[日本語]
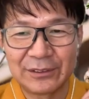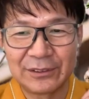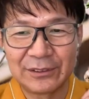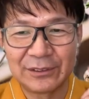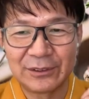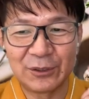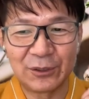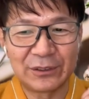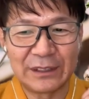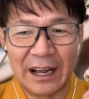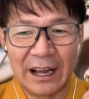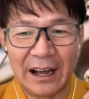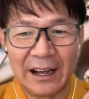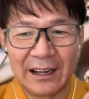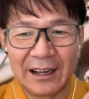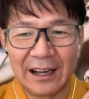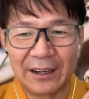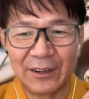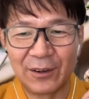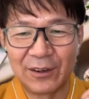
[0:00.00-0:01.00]
そんな
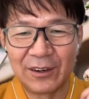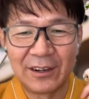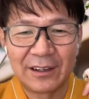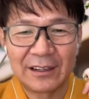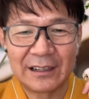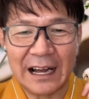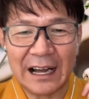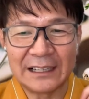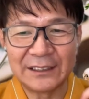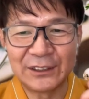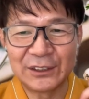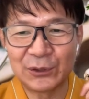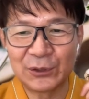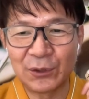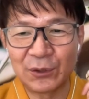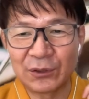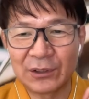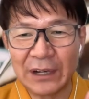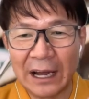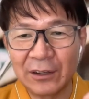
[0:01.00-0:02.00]
あの乾燥
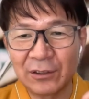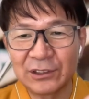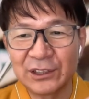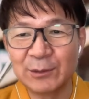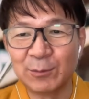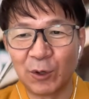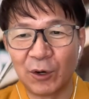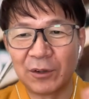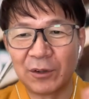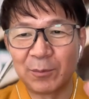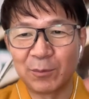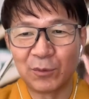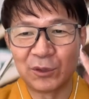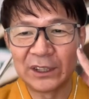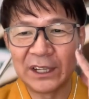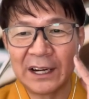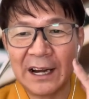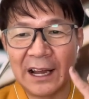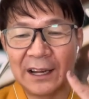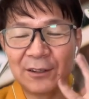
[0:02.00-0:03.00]
のかの字ももう
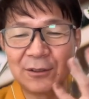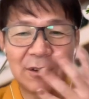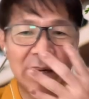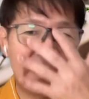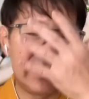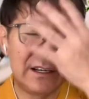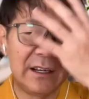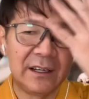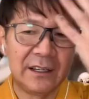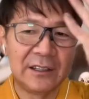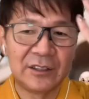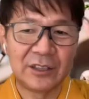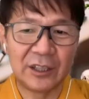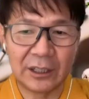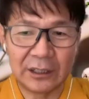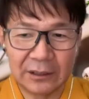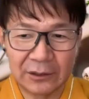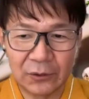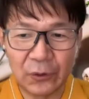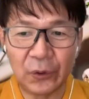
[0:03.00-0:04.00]
出ないぐらい
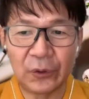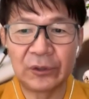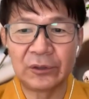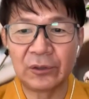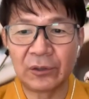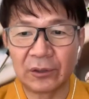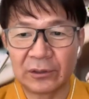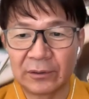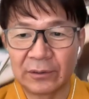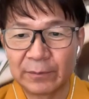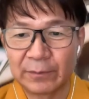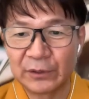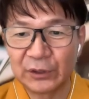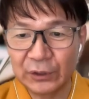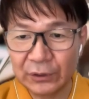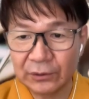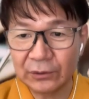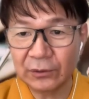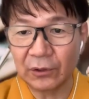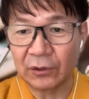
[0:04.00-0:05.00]
しっとりと
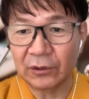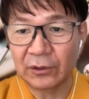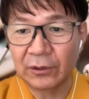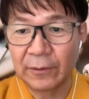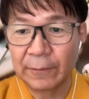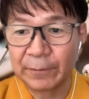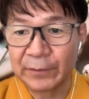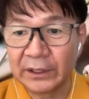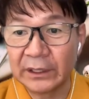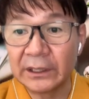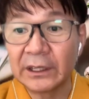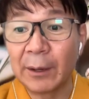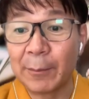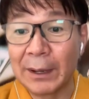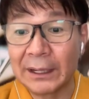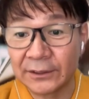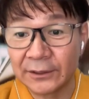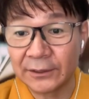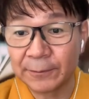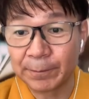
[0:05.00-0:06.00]
ずっといて
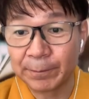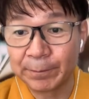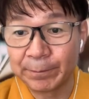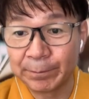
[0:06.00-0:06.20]
ます。う